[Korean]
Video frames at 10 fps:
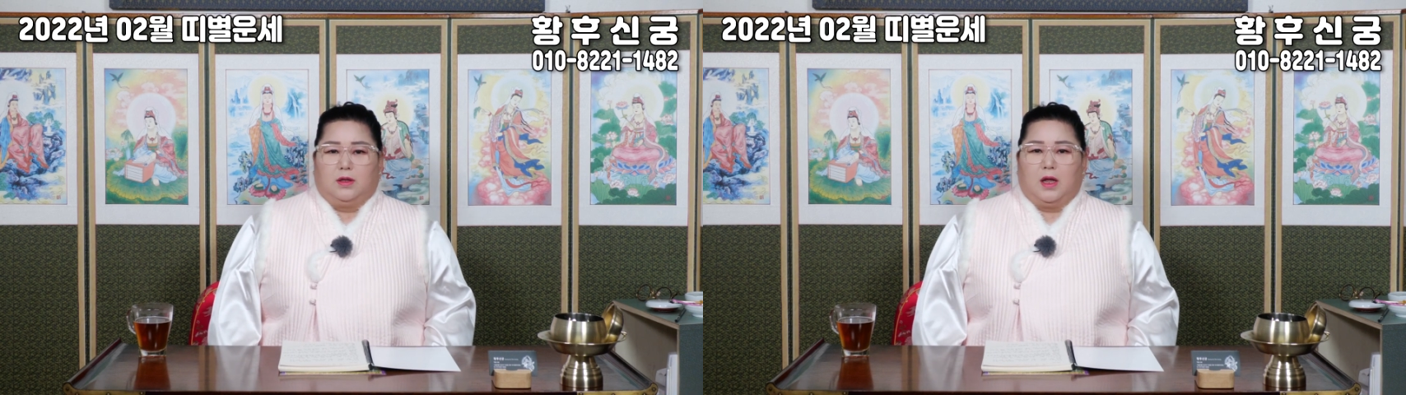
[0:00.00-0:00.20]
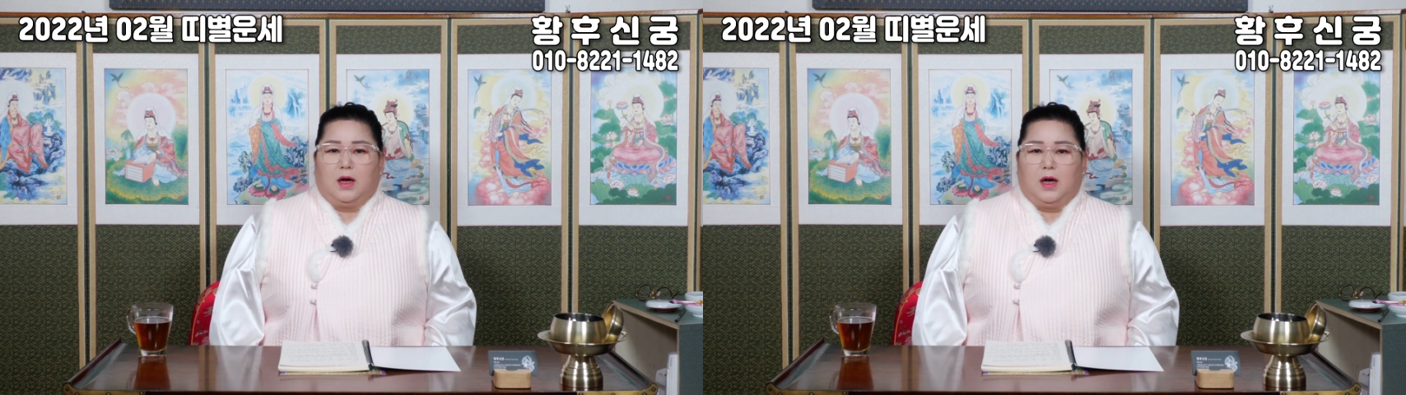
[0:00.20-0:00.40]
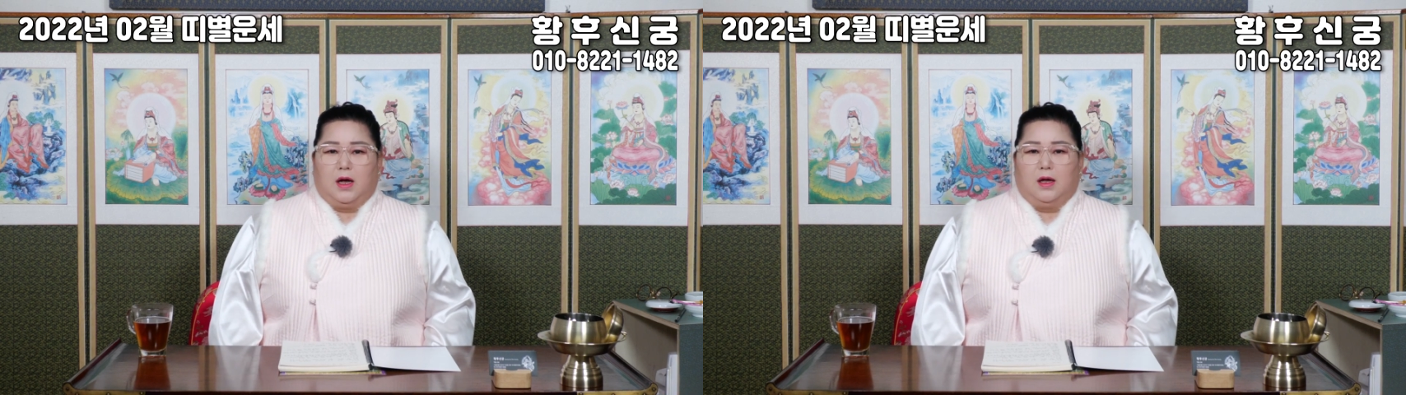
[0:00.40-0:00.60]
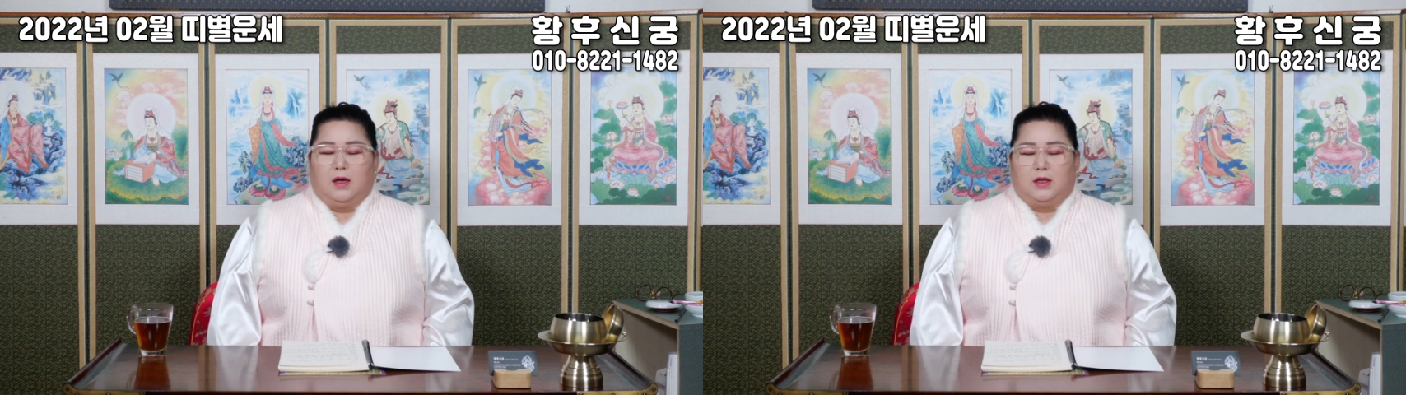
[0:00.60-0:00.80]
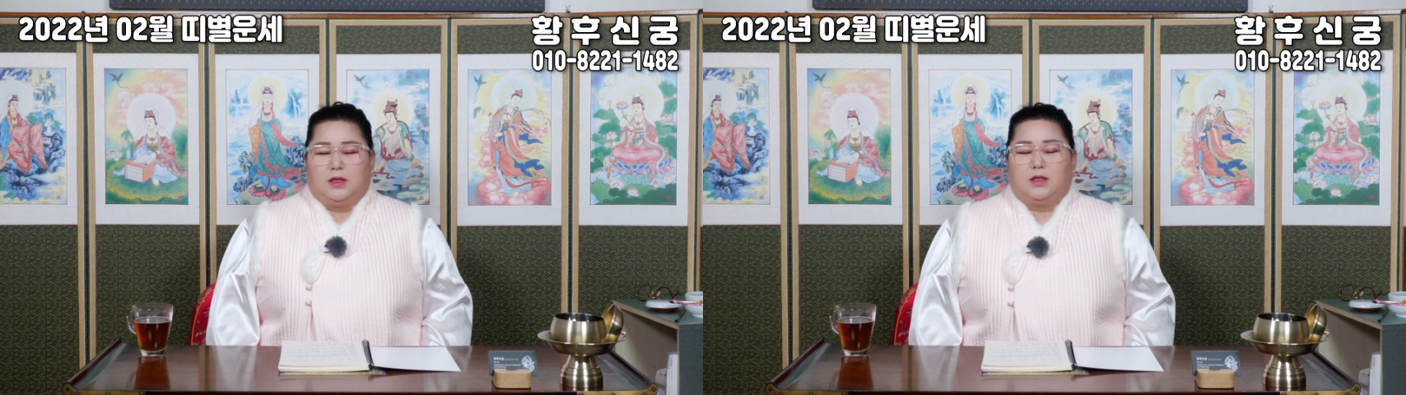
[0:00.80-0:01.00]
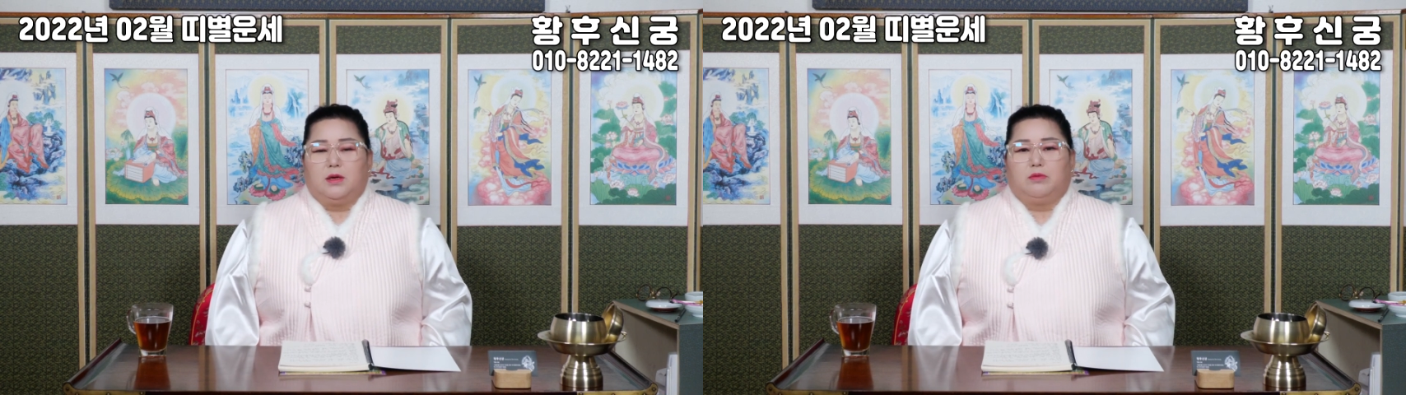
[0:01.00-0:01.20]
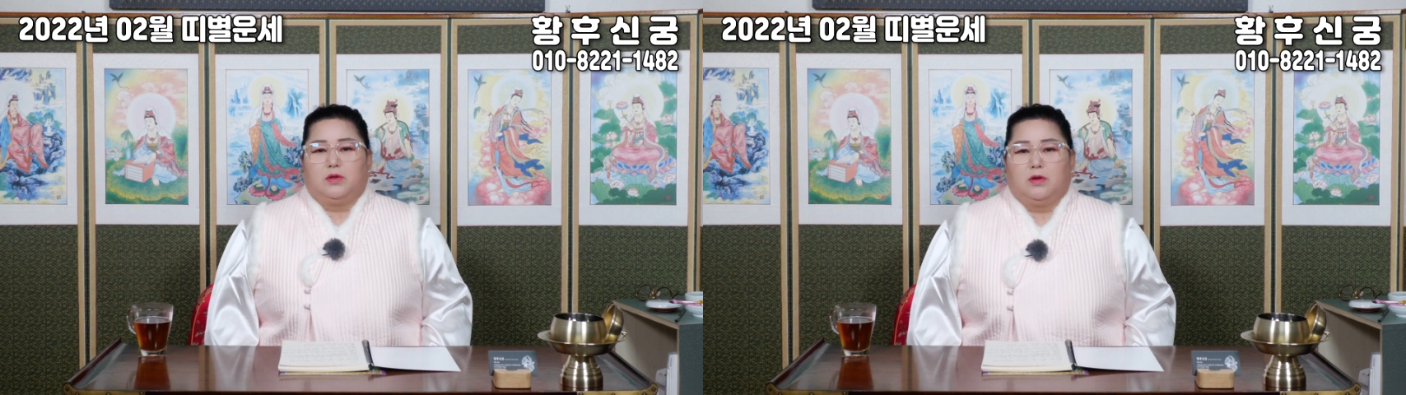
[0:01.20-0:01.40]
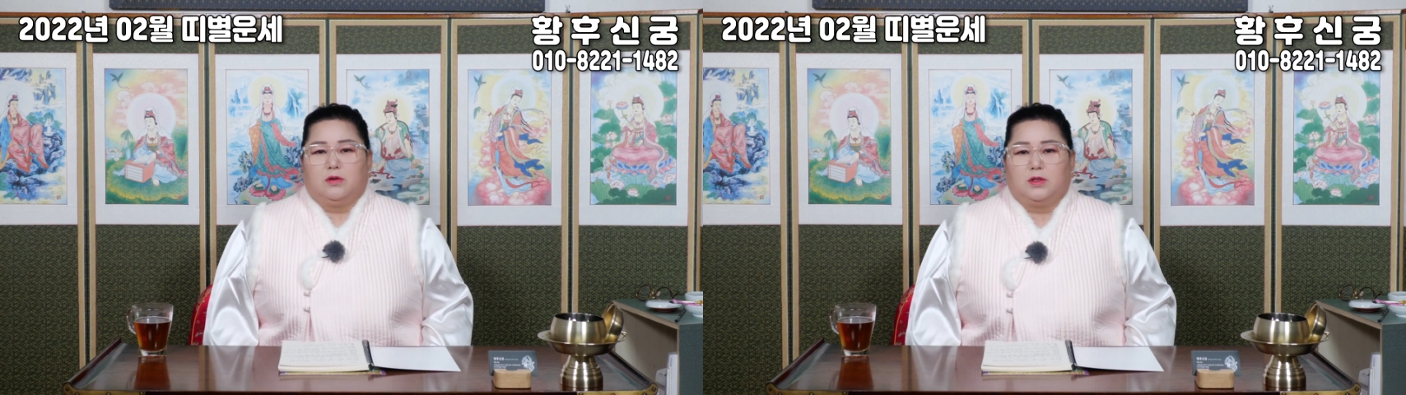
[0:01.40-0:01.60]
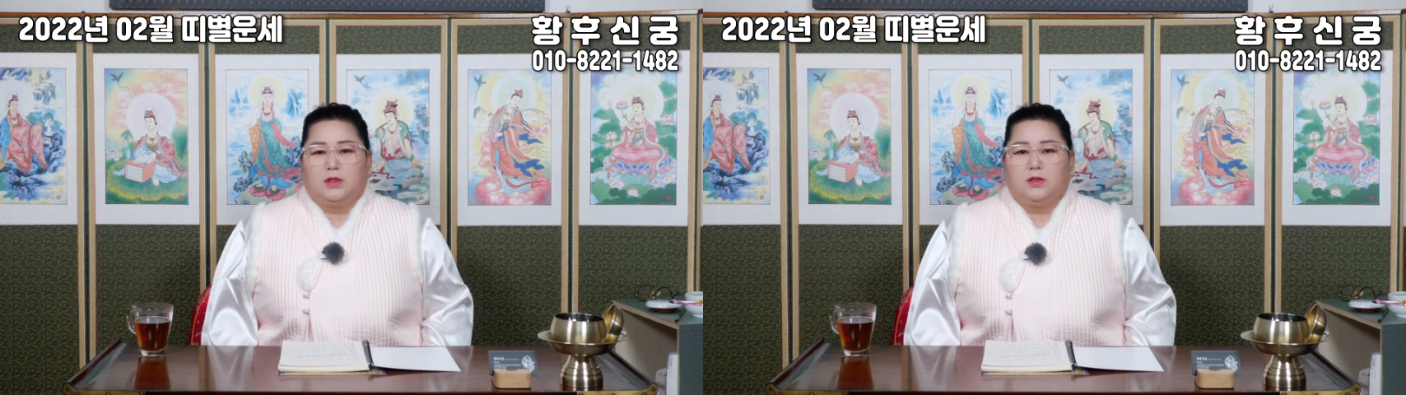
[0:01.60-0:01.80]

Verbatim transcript: 내가 이제부터는